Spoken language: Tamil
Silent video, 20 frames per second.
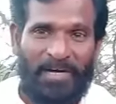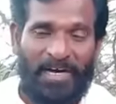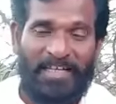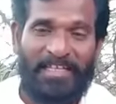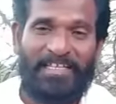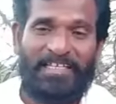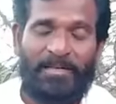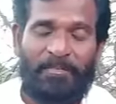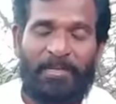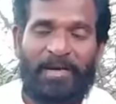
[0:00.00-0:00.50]

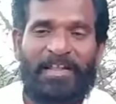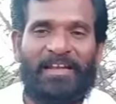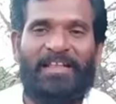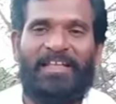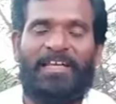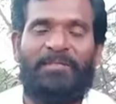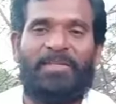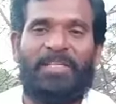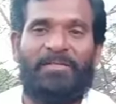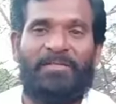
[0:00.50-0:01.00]

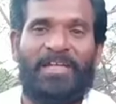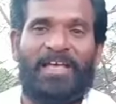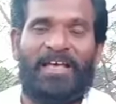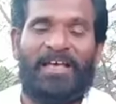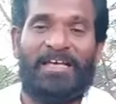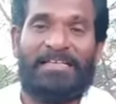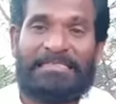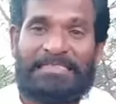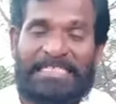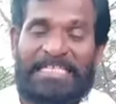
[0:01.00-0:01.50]
பாதிக்கப்படலை என்பதை விட
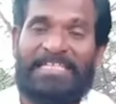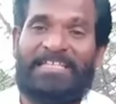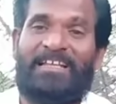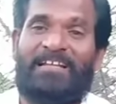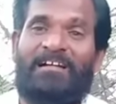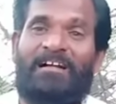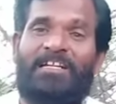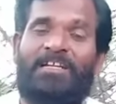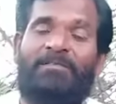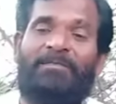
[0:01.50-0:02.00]
சீன
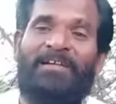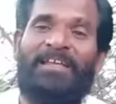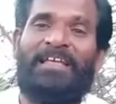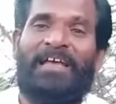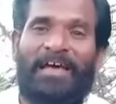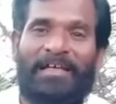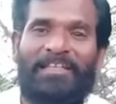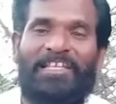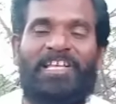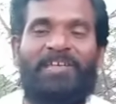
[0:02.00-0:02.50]
ராணுவர்களே
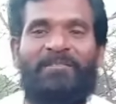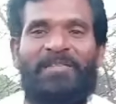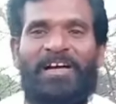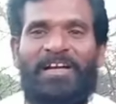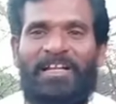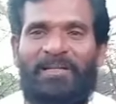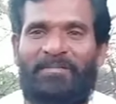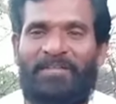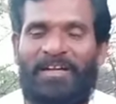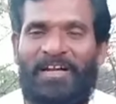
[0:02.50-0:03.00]

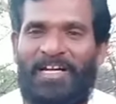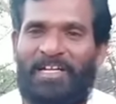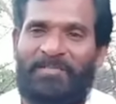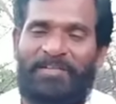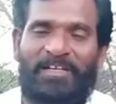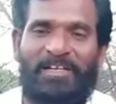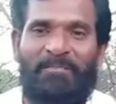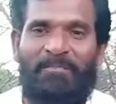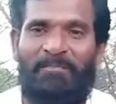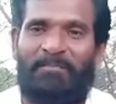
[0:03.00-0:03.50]
அதிகமாக நம்ம
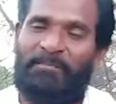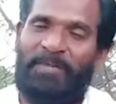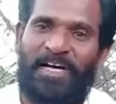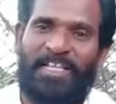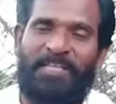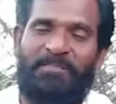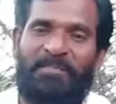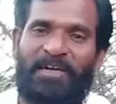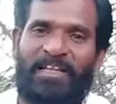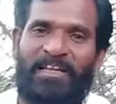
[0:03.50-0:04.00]
ராணுவர்கள்
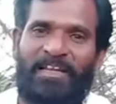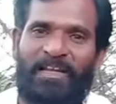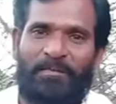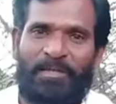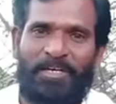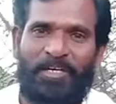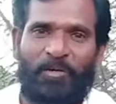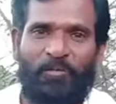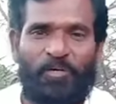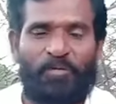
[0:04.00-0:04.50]
பாதிப்படையலை
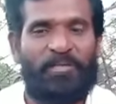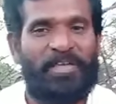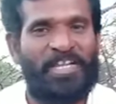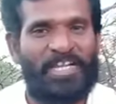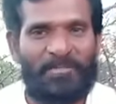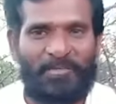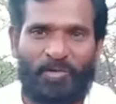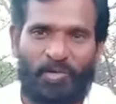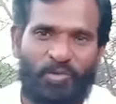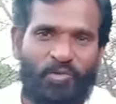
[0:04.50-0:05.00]
அப்படின்ற உண்மையை
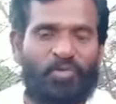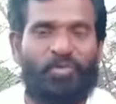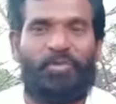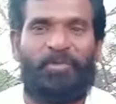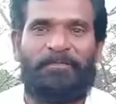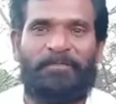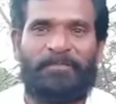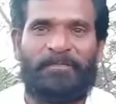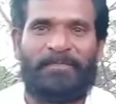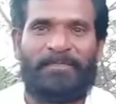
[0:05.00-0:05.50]
நம்ம
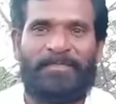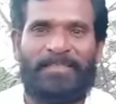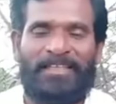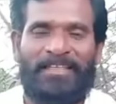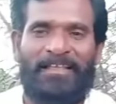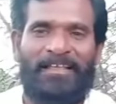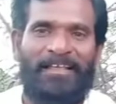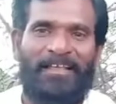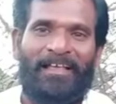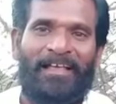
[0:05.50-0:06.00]
ஒத்துக்கணும்
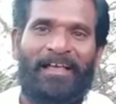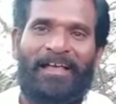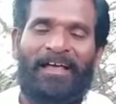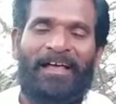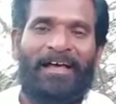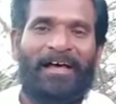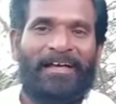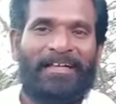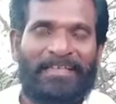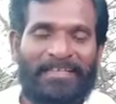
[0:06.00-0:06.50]

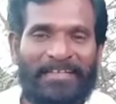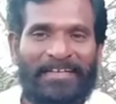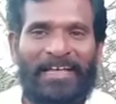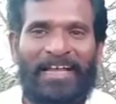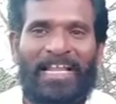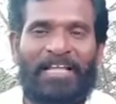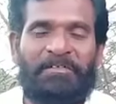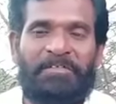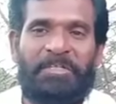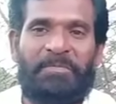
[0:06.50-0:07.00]

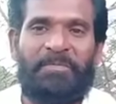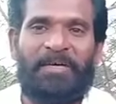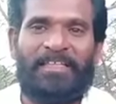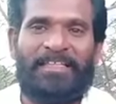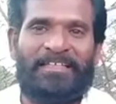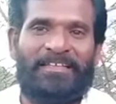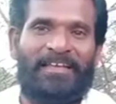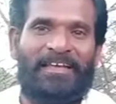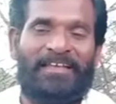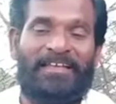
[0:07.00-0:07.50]
இதனால வந்து
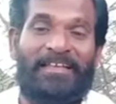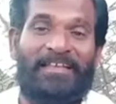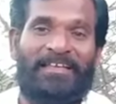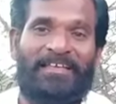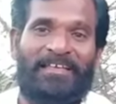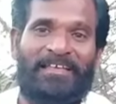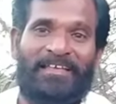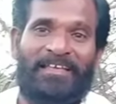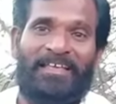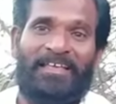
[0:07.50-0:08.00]
பார்த்தீங்கன்னா
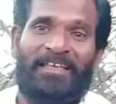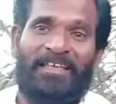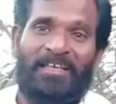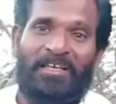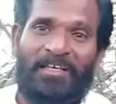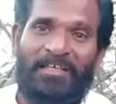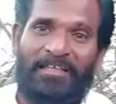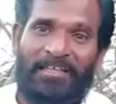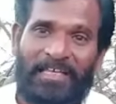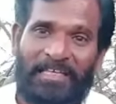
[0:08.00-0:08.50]
இன்னைக்கு
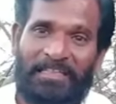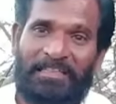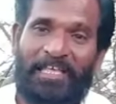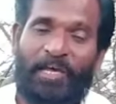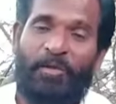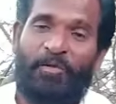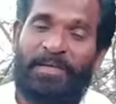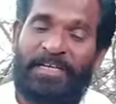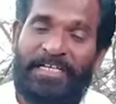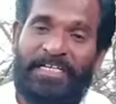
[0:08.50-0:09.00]
எந்த
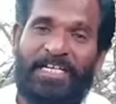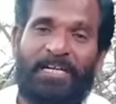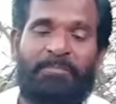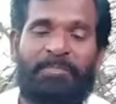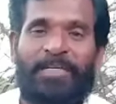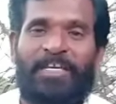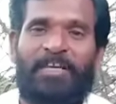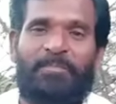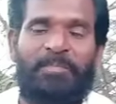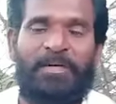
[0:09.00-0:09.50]
அளவுக்கு
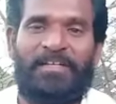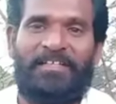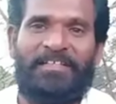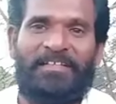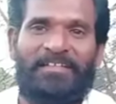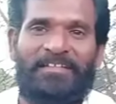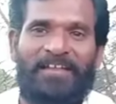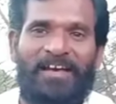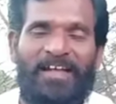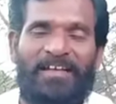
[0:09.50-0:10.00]
இழப்பு ஏற்பட்டு
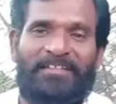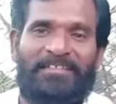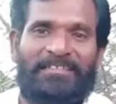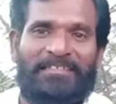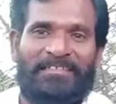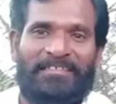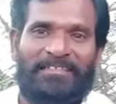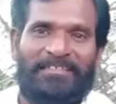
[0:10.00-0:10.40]
இருந்தால்